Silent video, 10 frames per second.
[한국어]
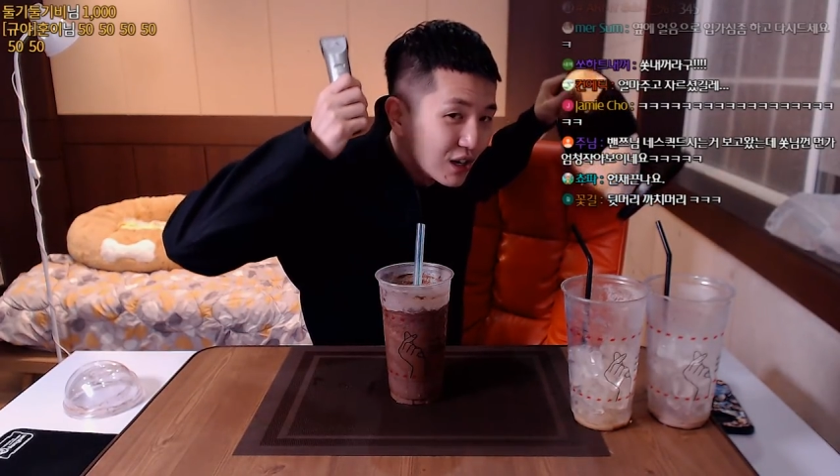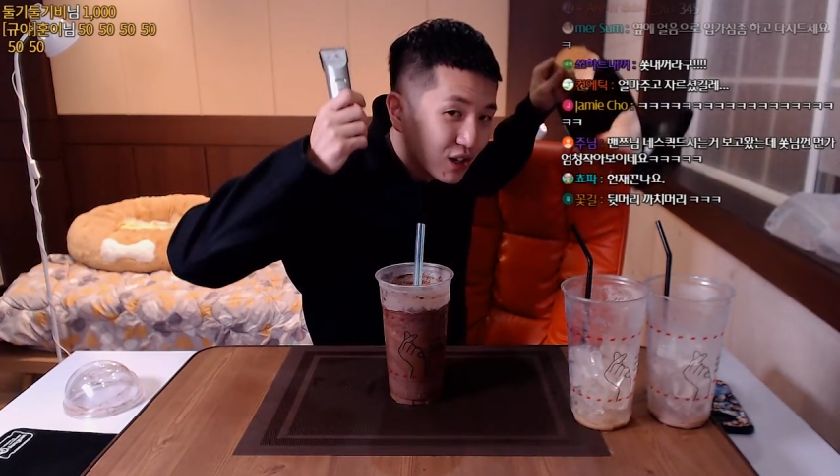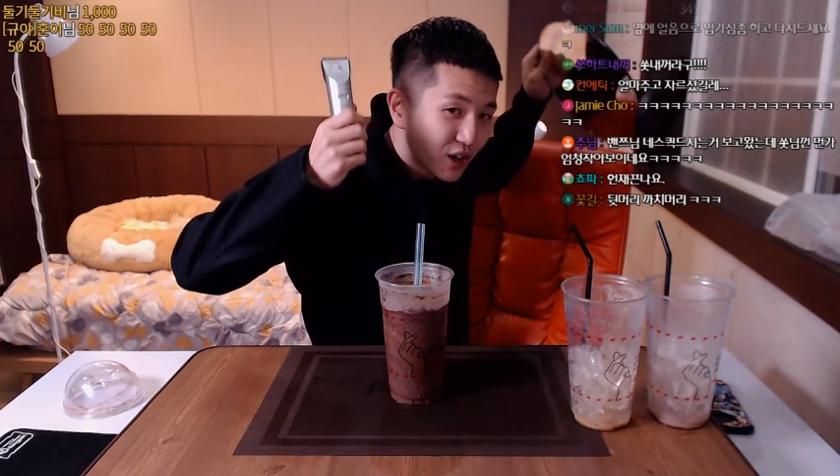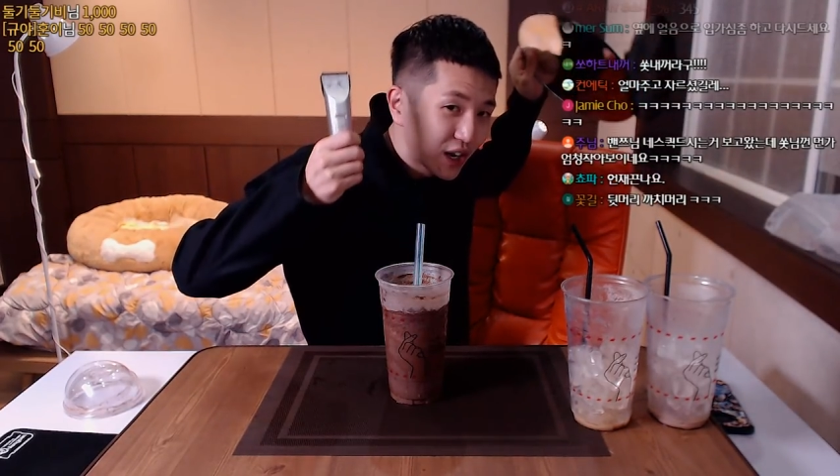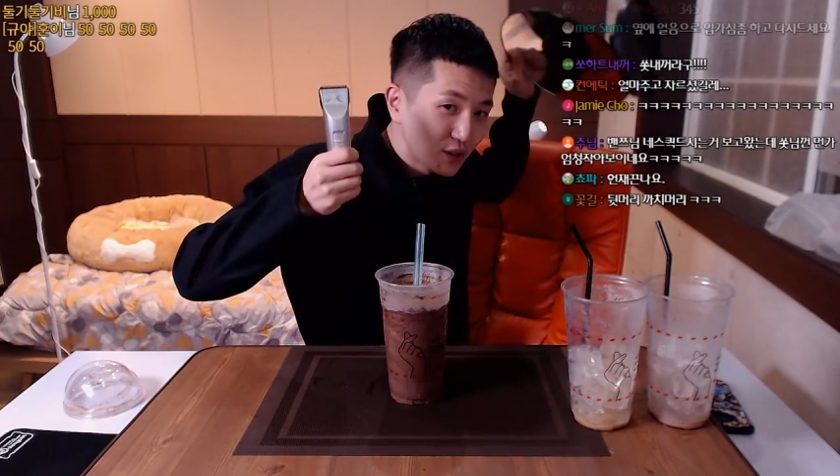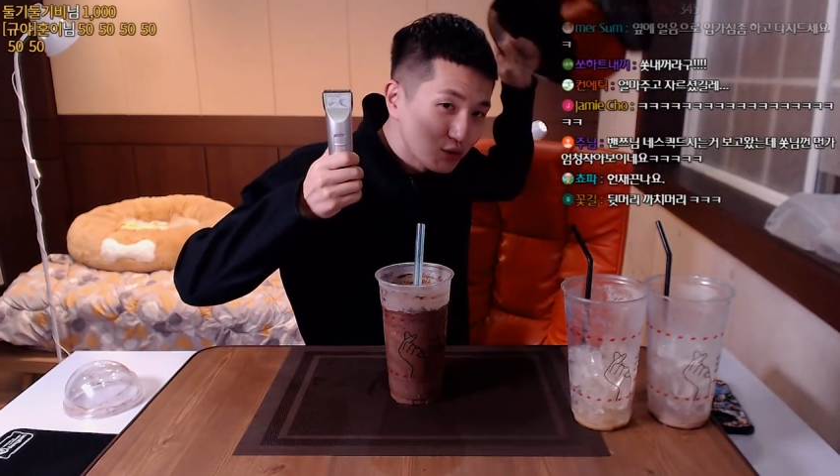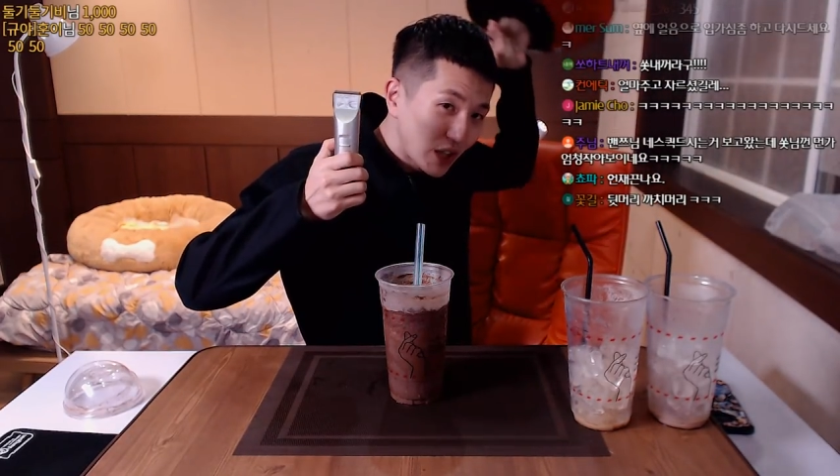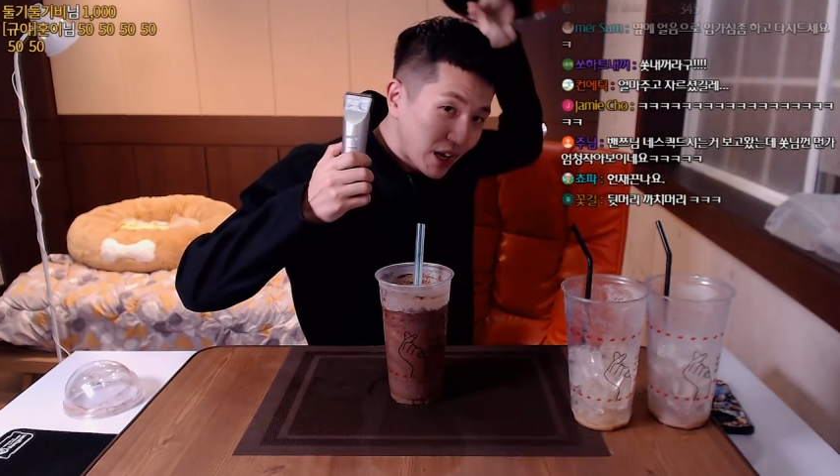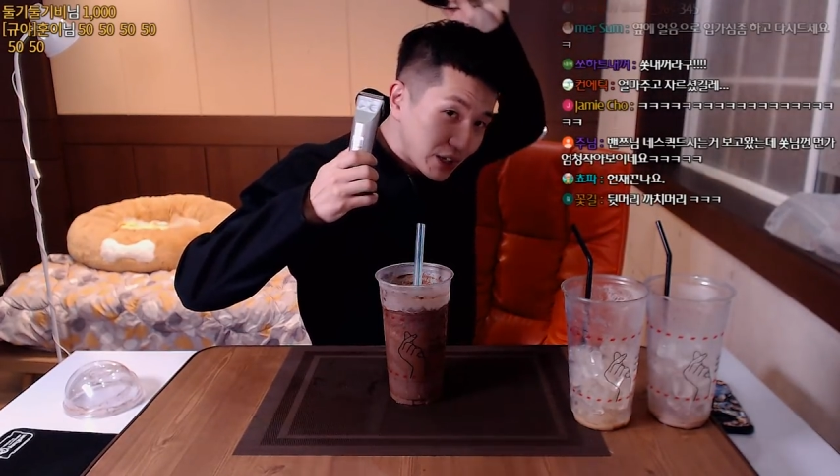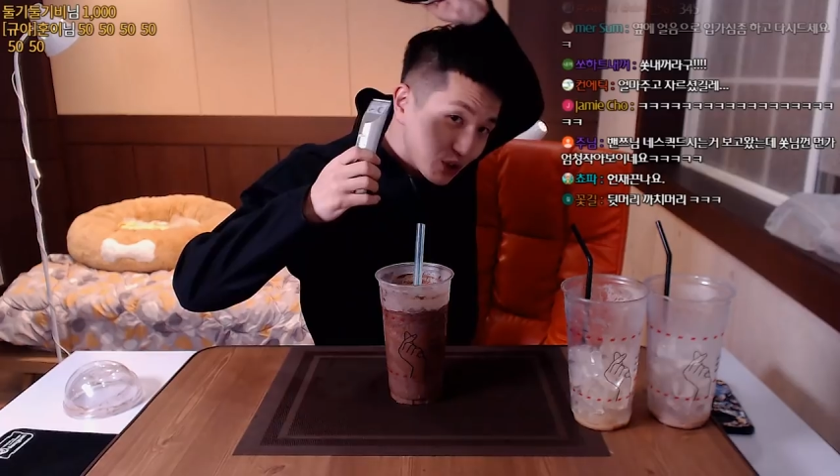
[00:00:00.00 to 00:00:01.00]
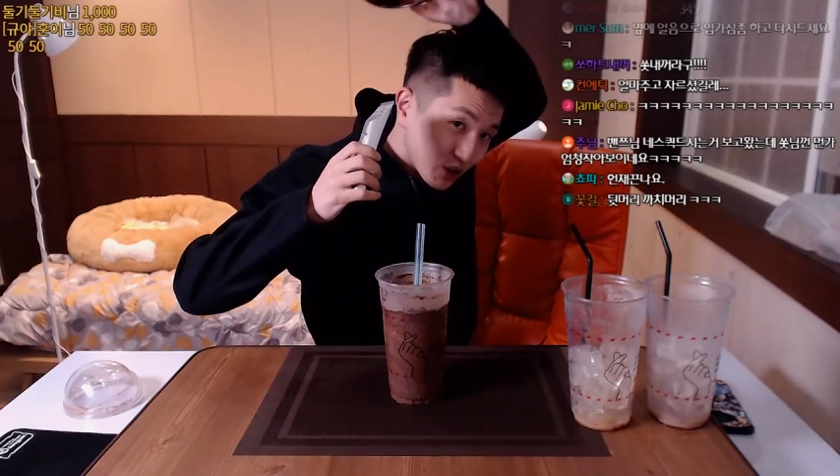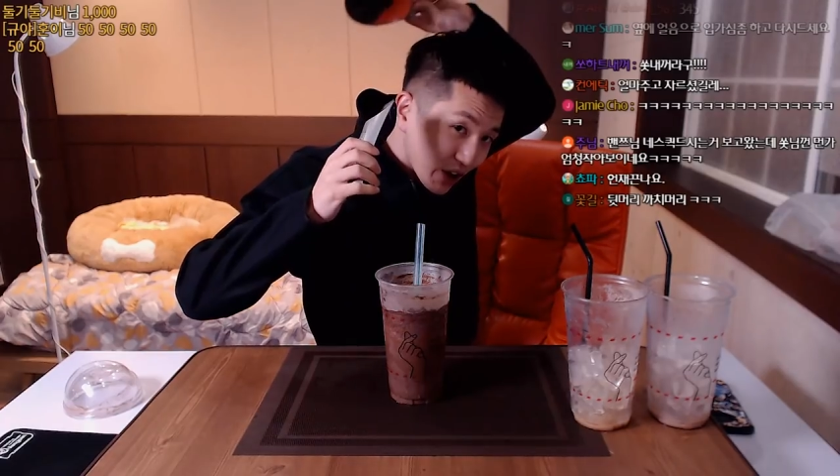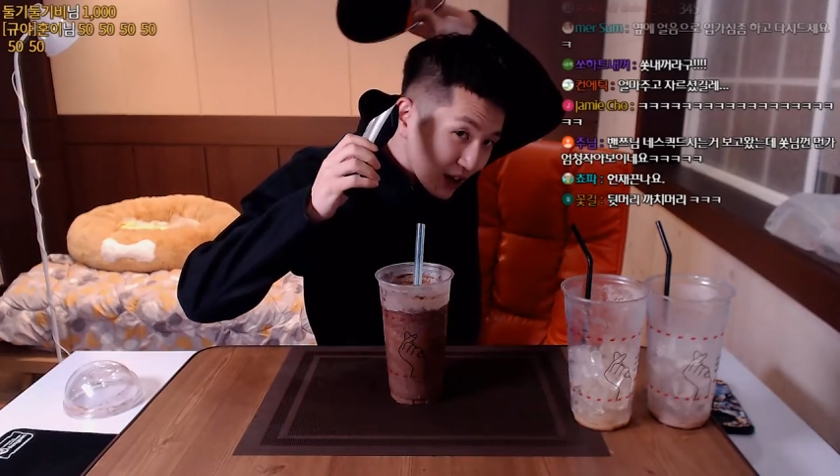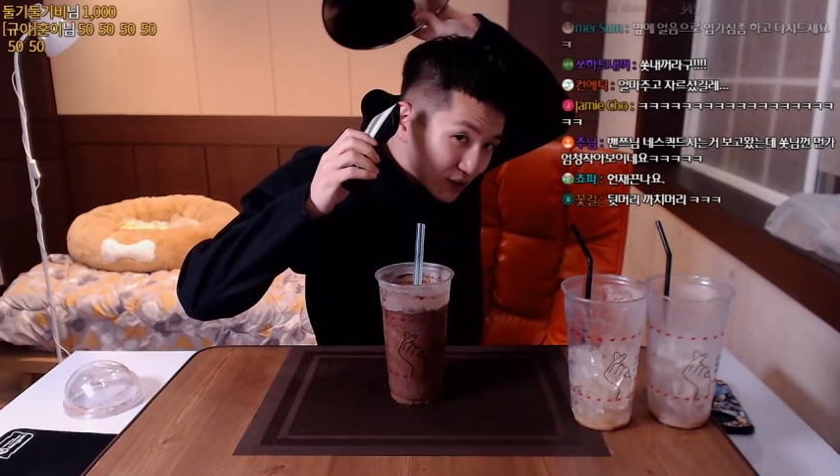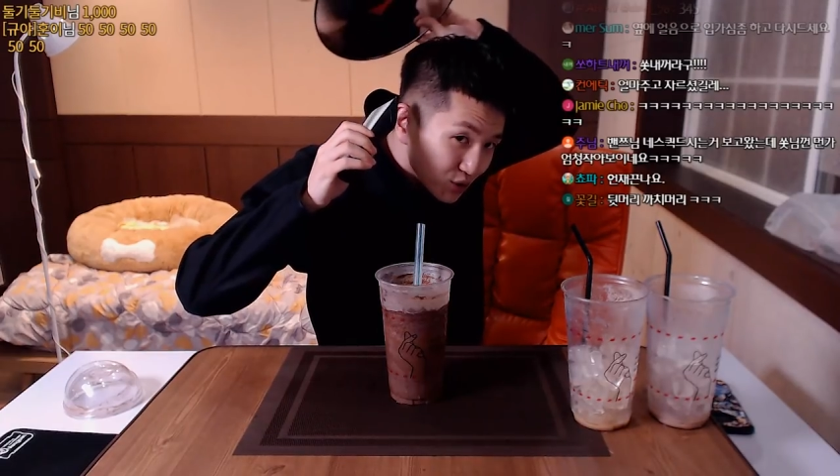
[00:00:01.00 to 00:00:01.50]
그래가지고 내가 이렇게
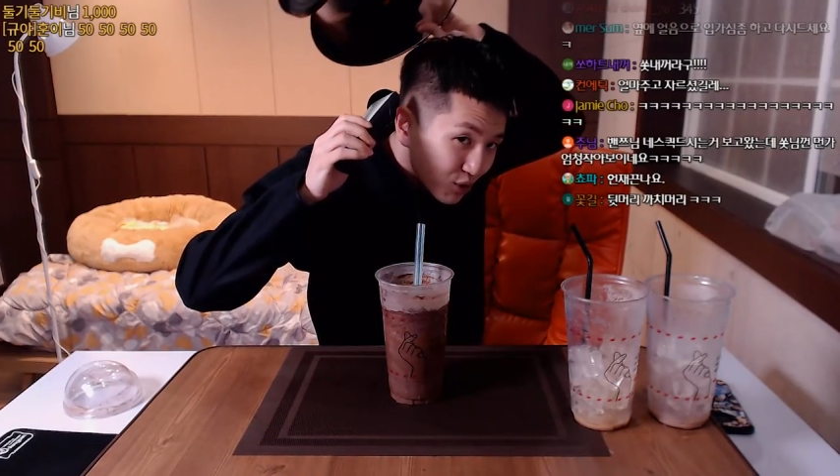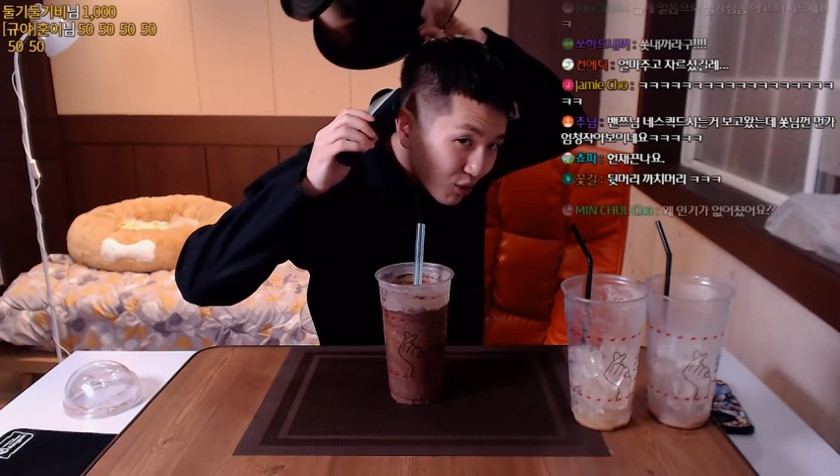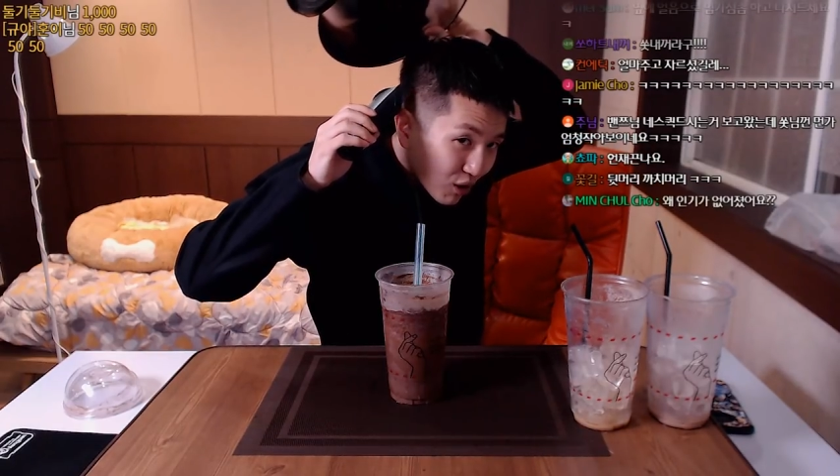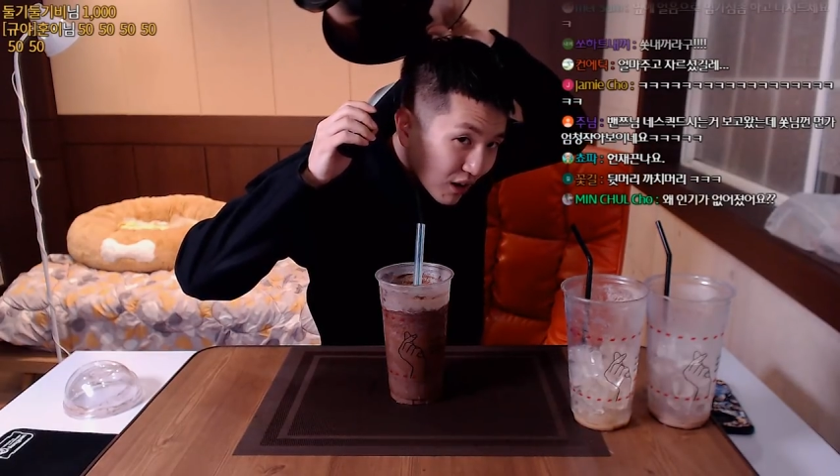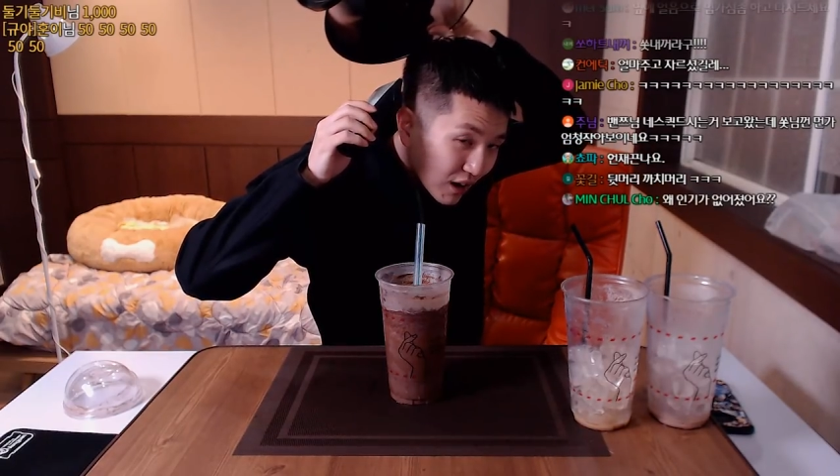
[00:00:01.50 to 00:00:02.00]
해가지고